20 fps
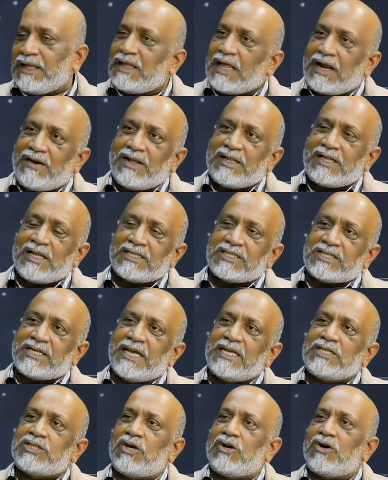తర్వాత
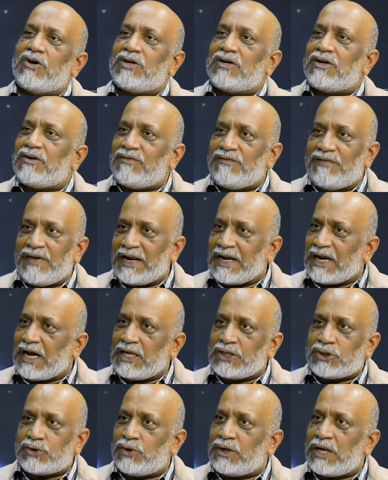స్టేజ్లో
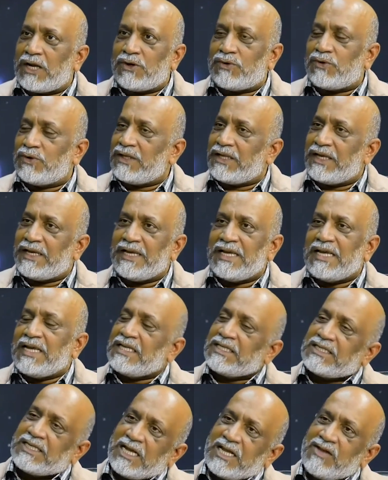వెనకాల చూడడానికి ఉంది
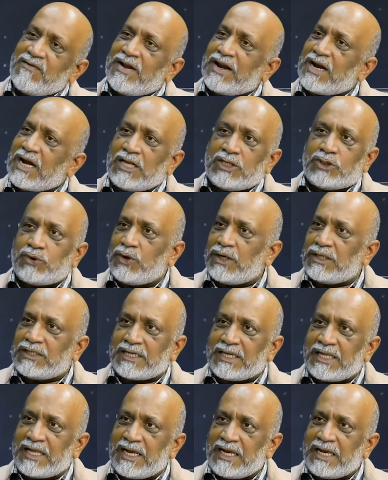స్టేజ్ వెనకాల చూడొచ్చు
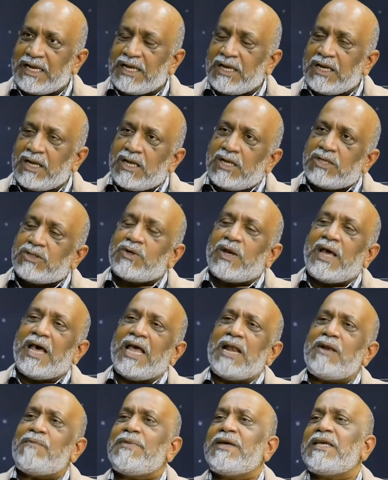కదా సో
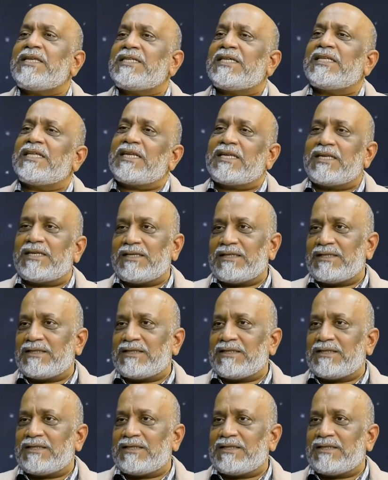హెల్ప్ ఈచ్ అదర్